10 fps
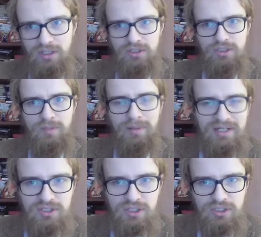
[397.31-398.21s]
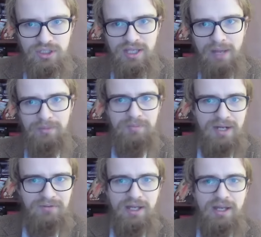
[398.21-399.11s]
z Palestyńczykami,
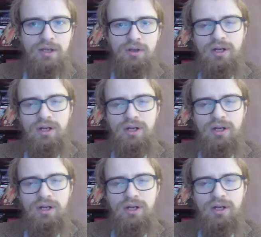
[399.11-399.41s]
prawda?